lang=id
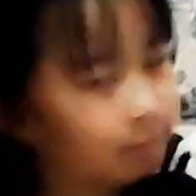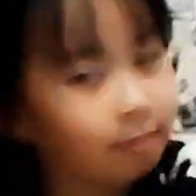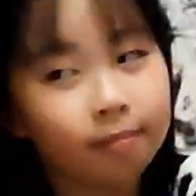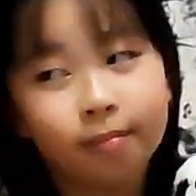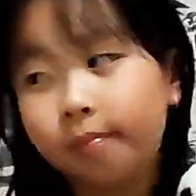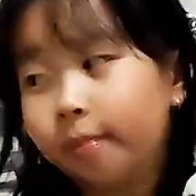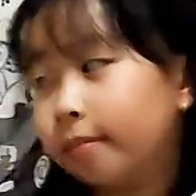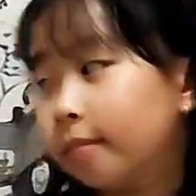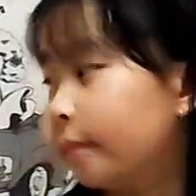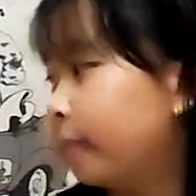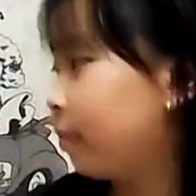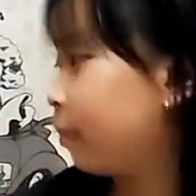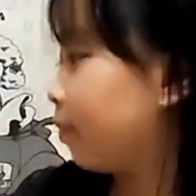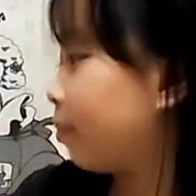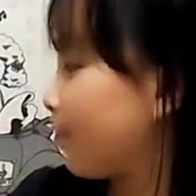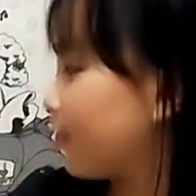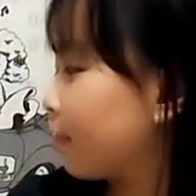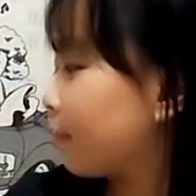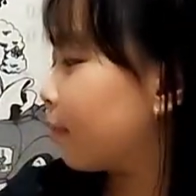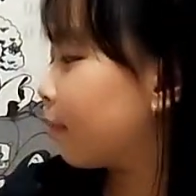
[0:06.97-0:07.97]

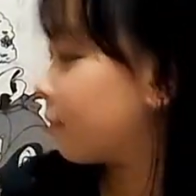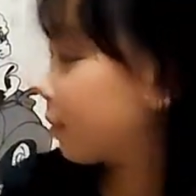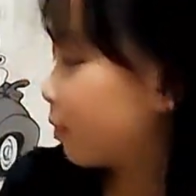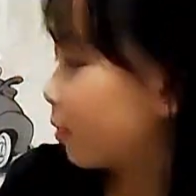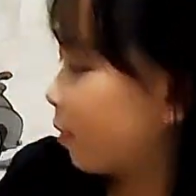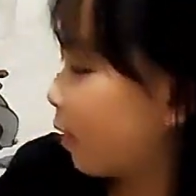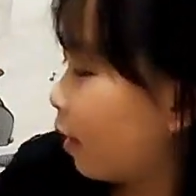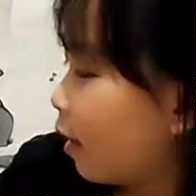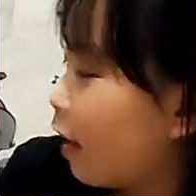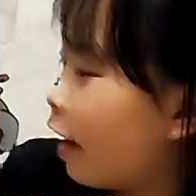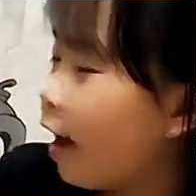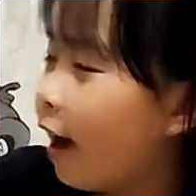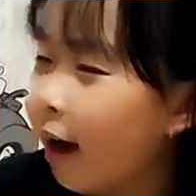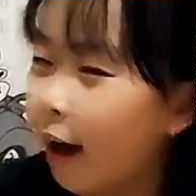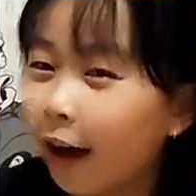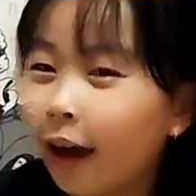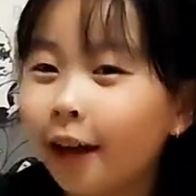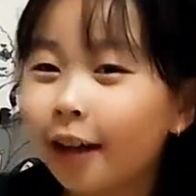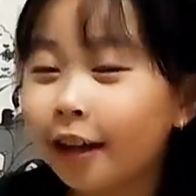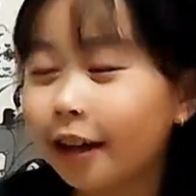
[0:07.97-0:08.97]
adalah
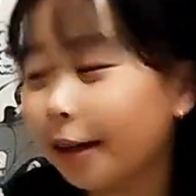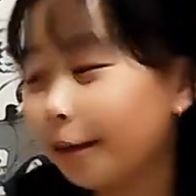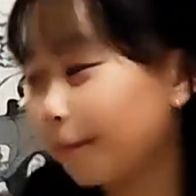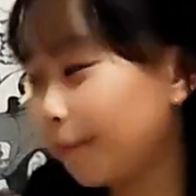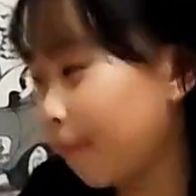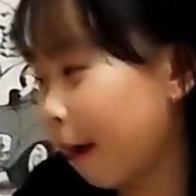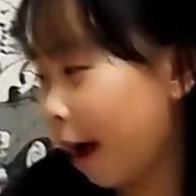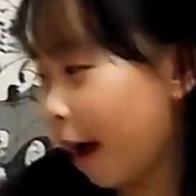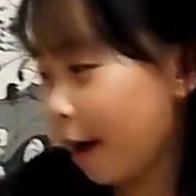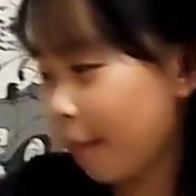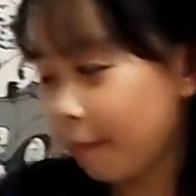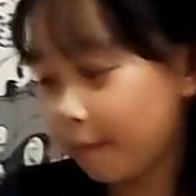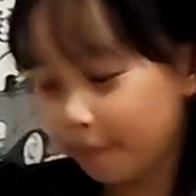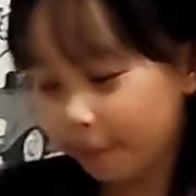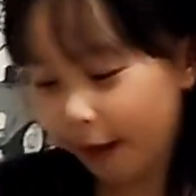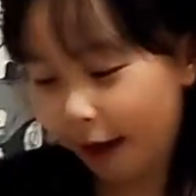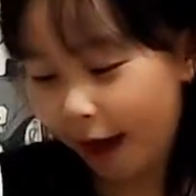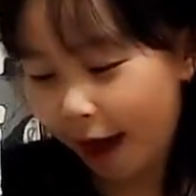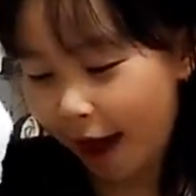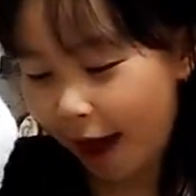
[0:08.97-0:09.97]

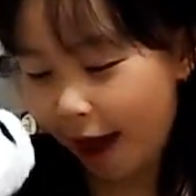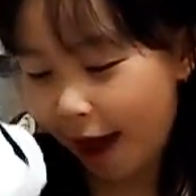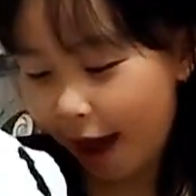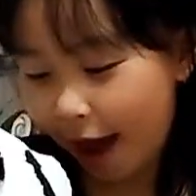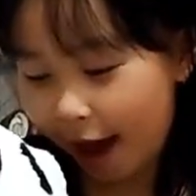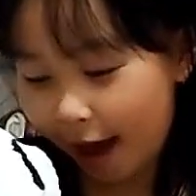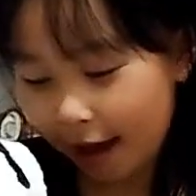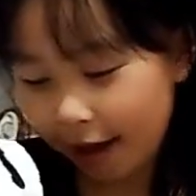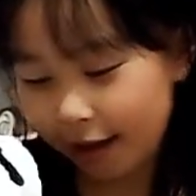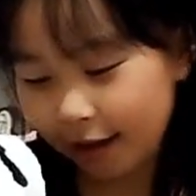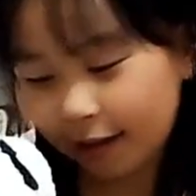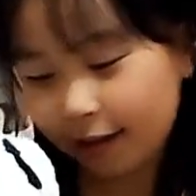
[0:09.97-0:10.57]
Floppy.